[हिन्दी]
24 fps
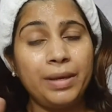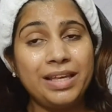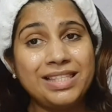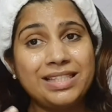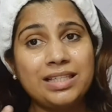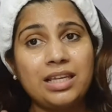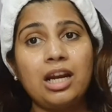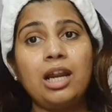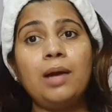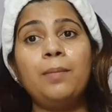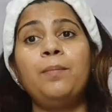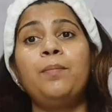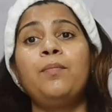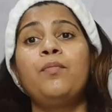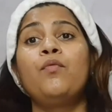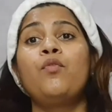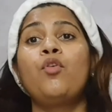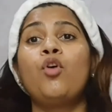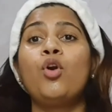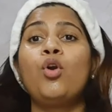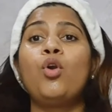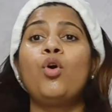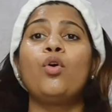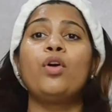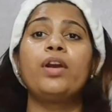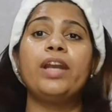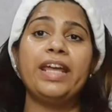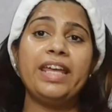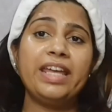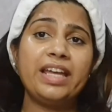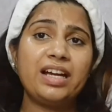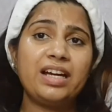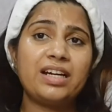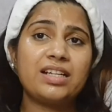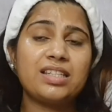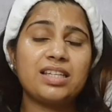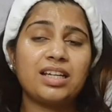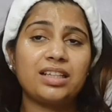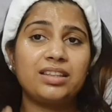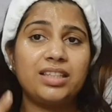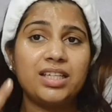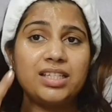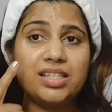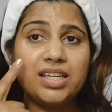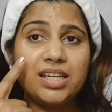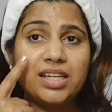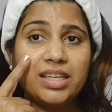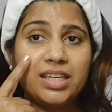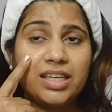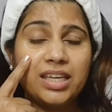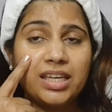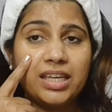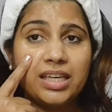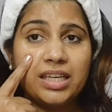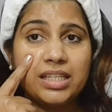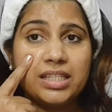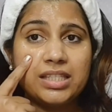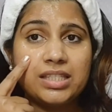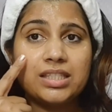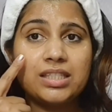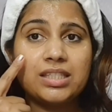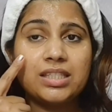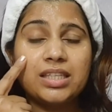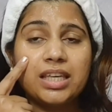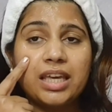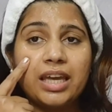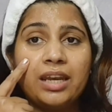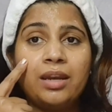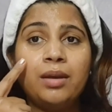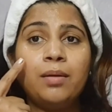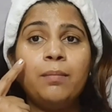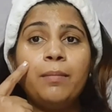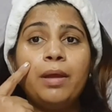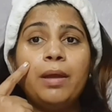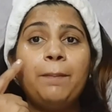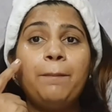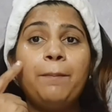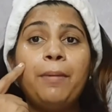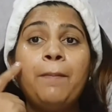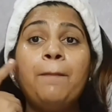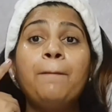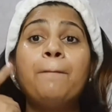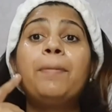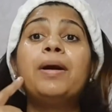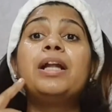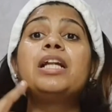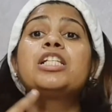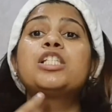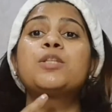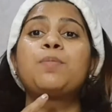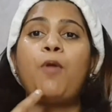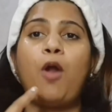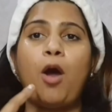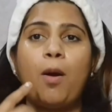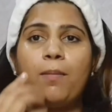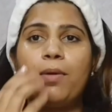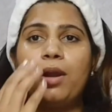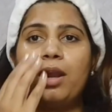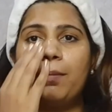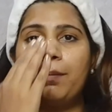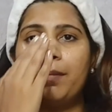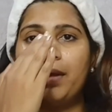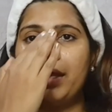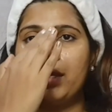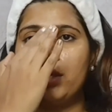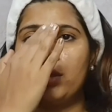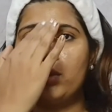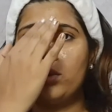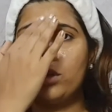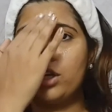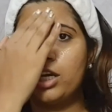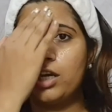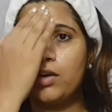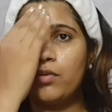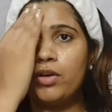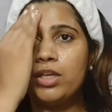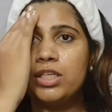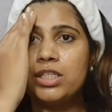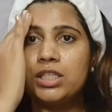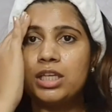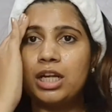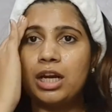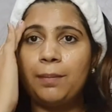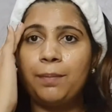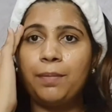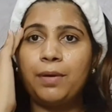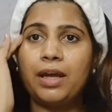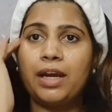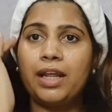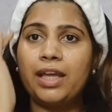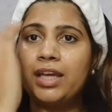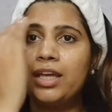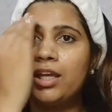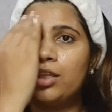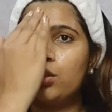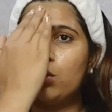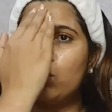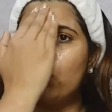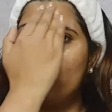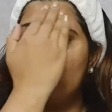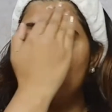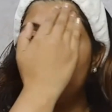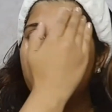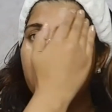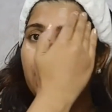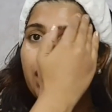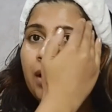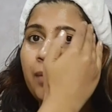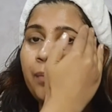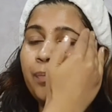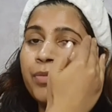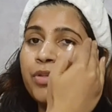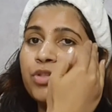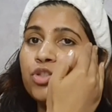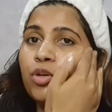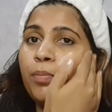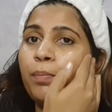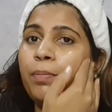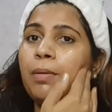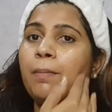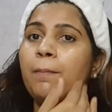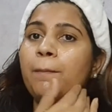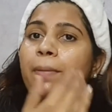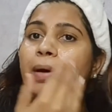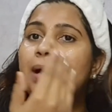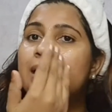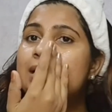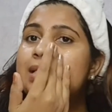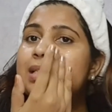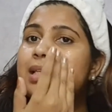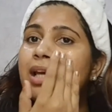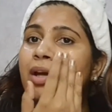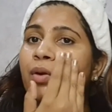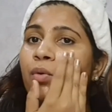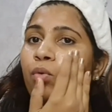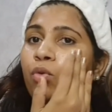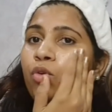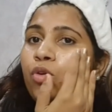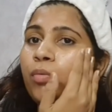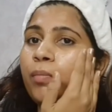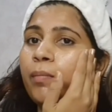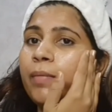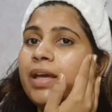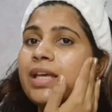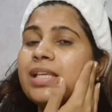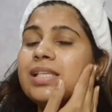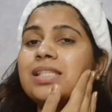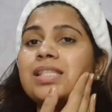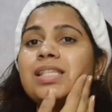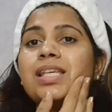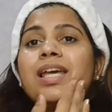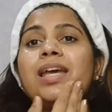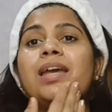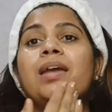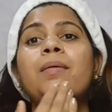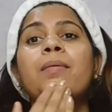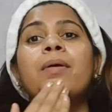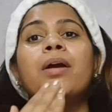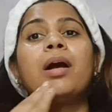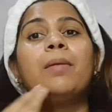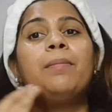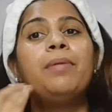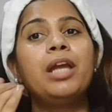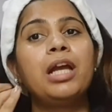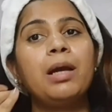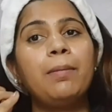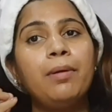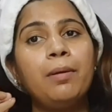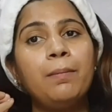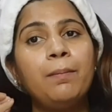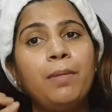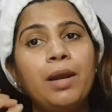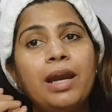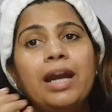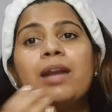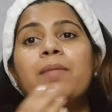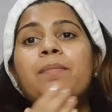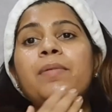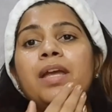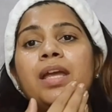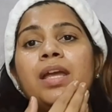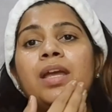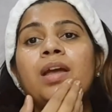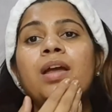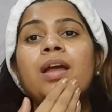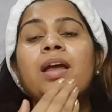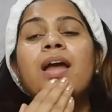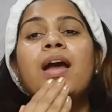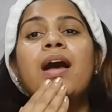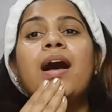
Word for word: स्क्रब वो लोग नहीं कर सकते जिनकी स्किन में पिंपल्स प्रॉब्लम है क्योंकि अगर वो स्क्रब करेंगे तो उनके जो पिंपल्स हैं उनमें से कभी कभी ब्लड भी